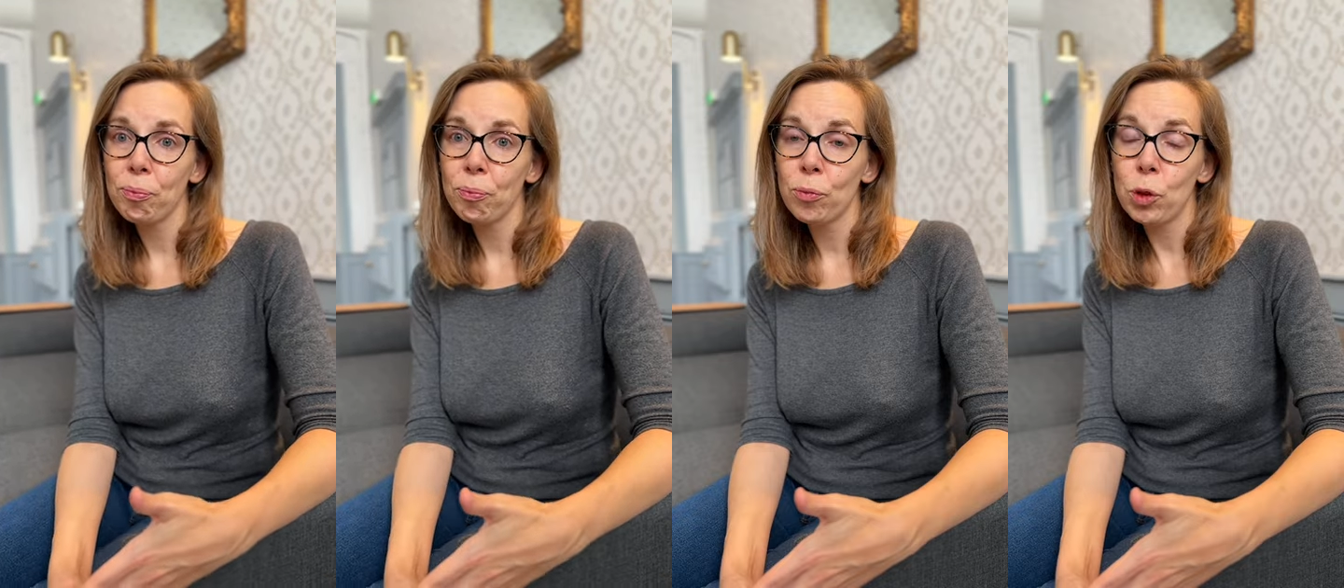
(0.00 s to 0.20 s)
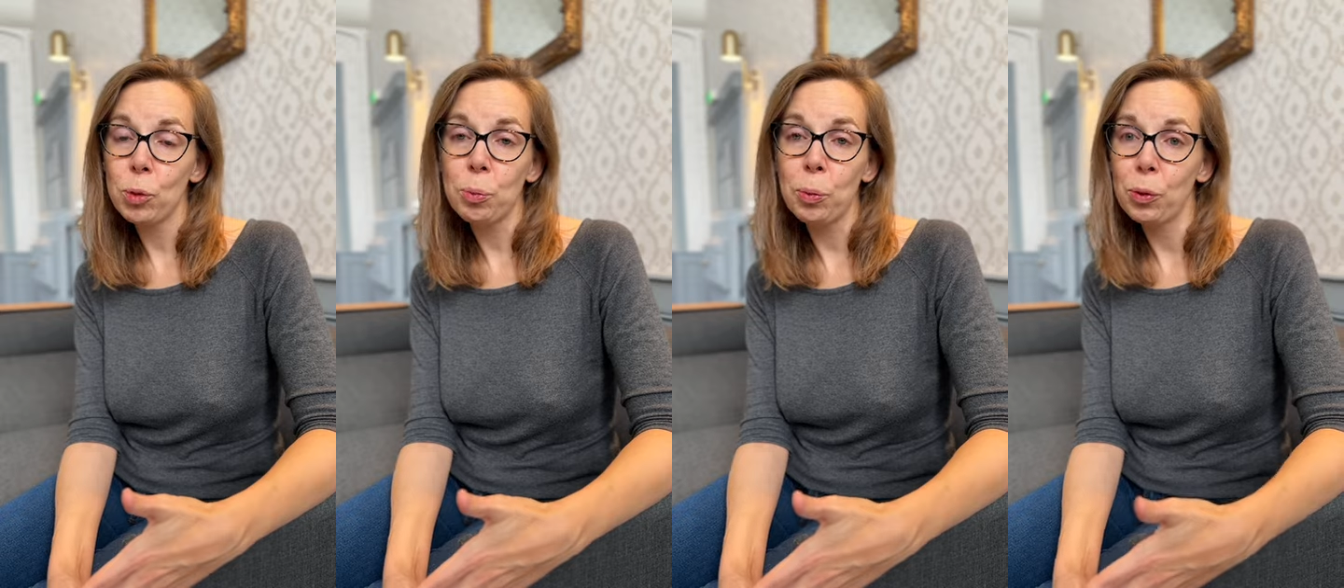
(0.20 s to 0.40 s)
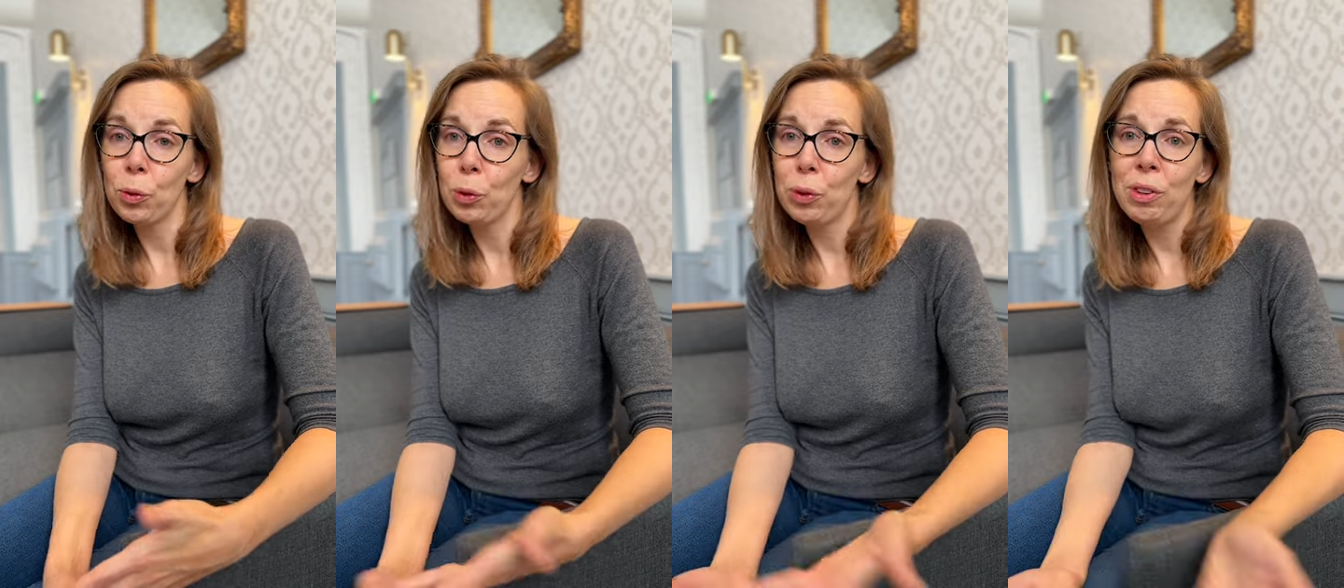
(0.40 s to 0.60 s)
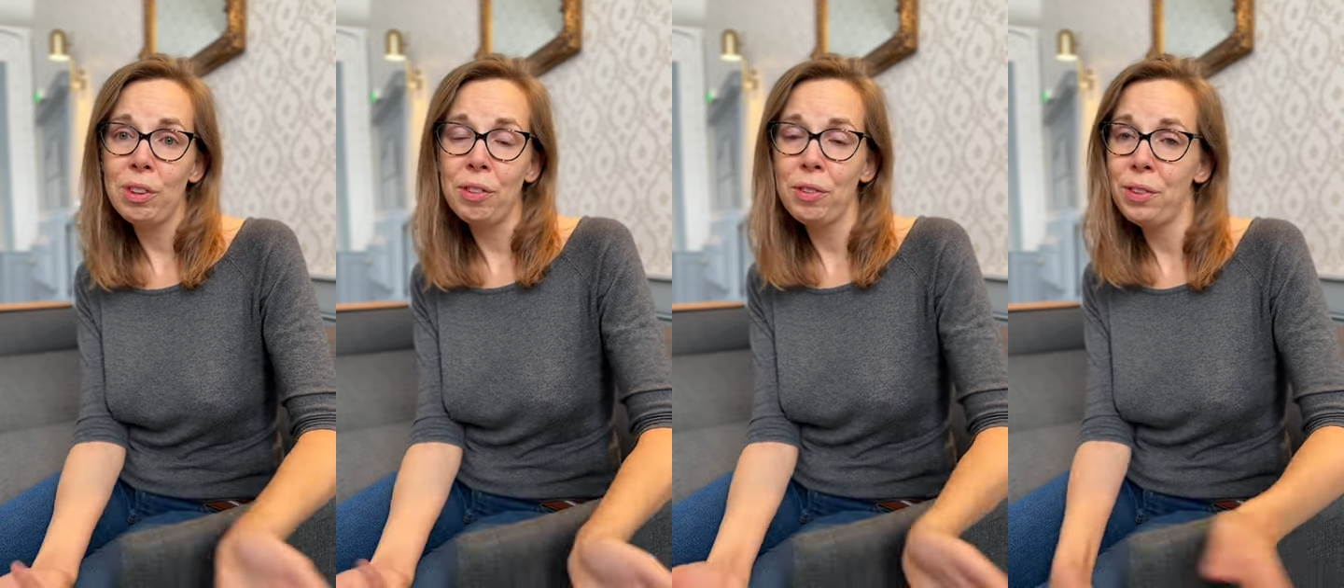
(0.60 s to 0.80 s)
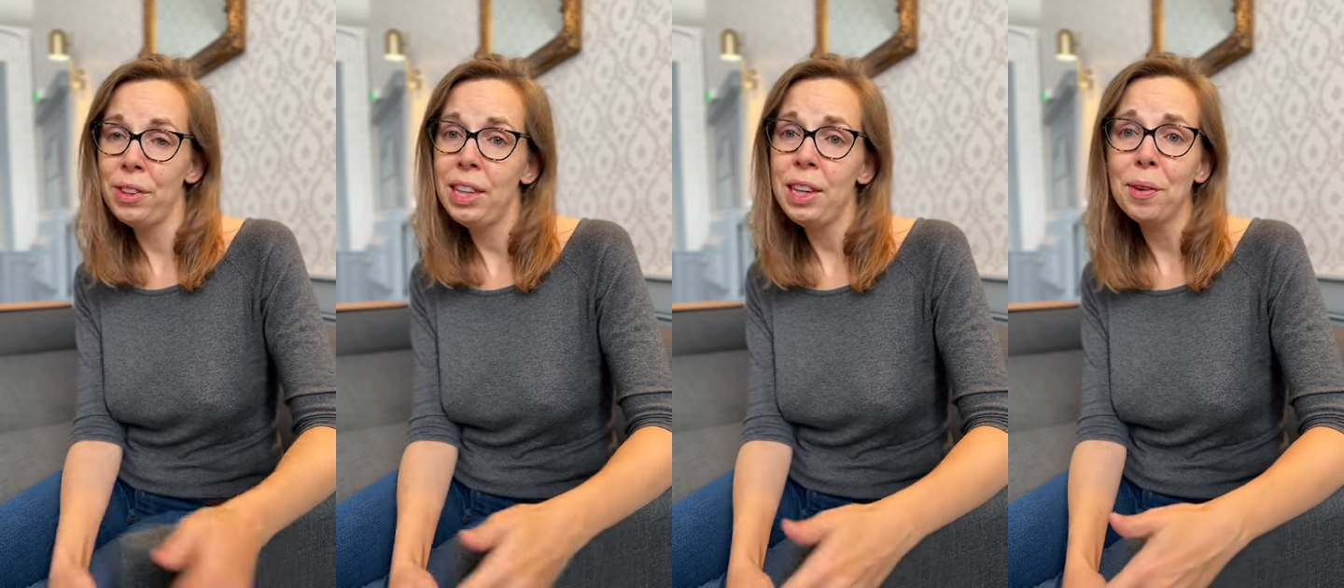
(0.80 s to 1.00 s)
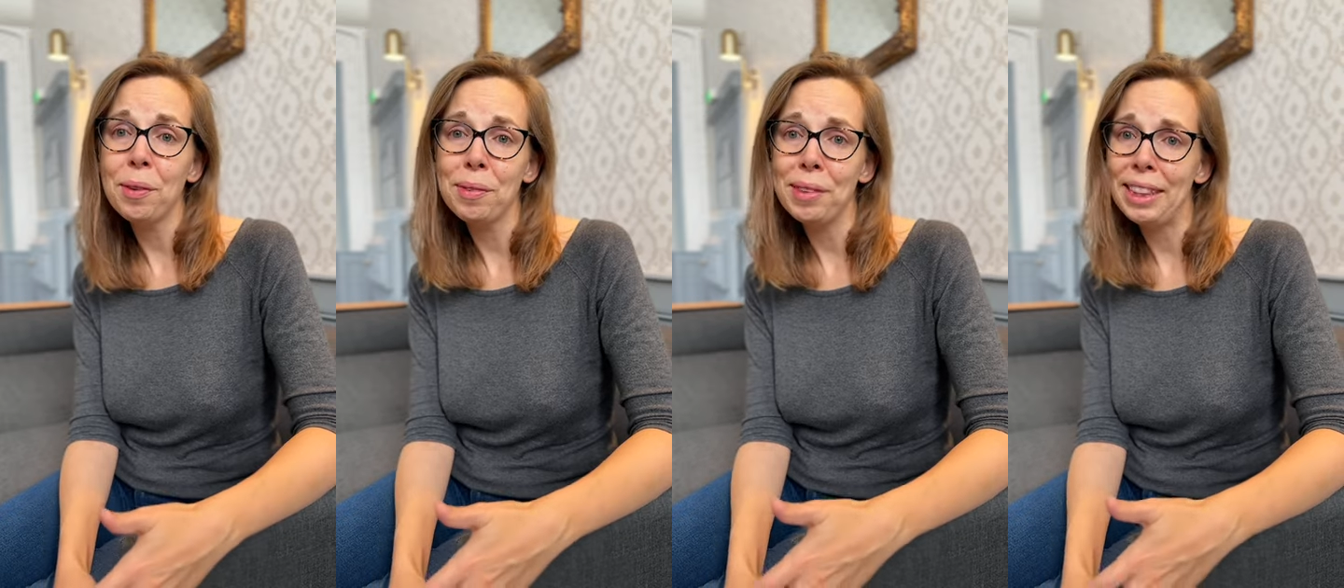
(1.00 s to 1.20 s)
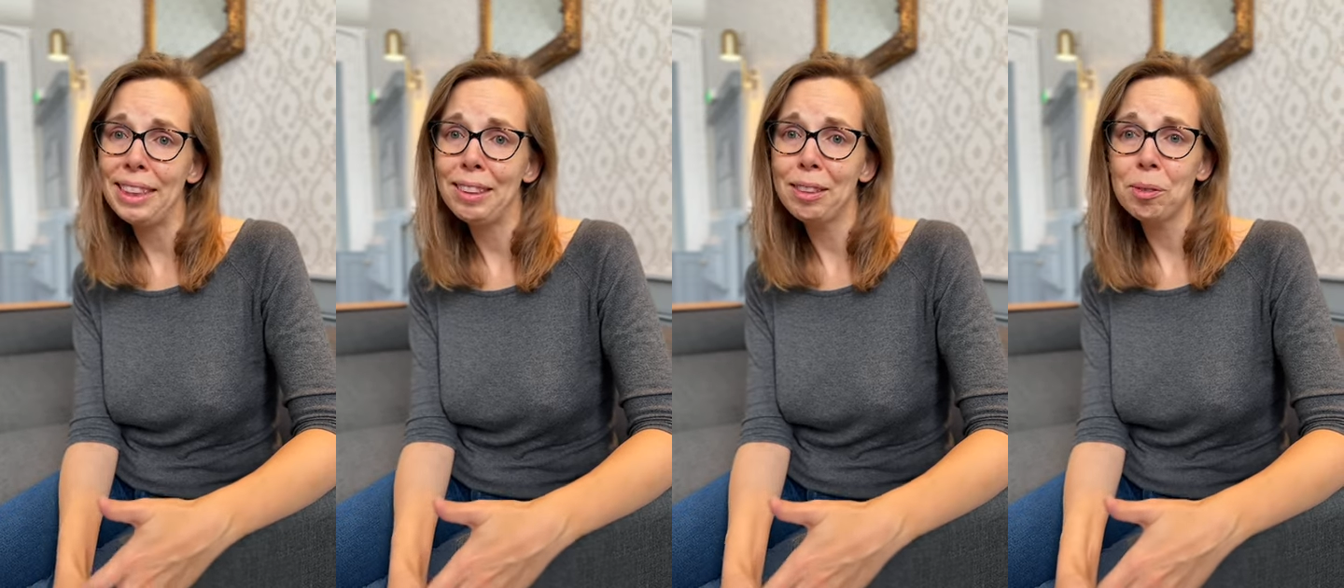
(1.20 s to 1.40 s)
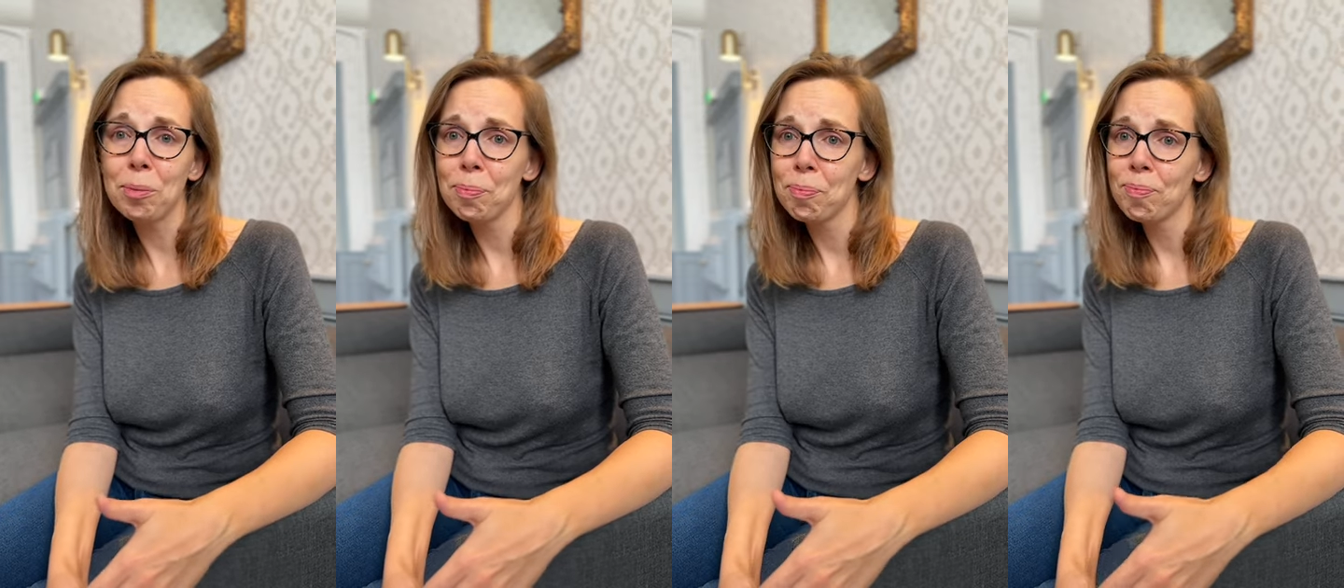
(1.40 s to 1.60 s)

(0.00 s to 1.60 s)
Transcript: Je pense que c'est fini en fait.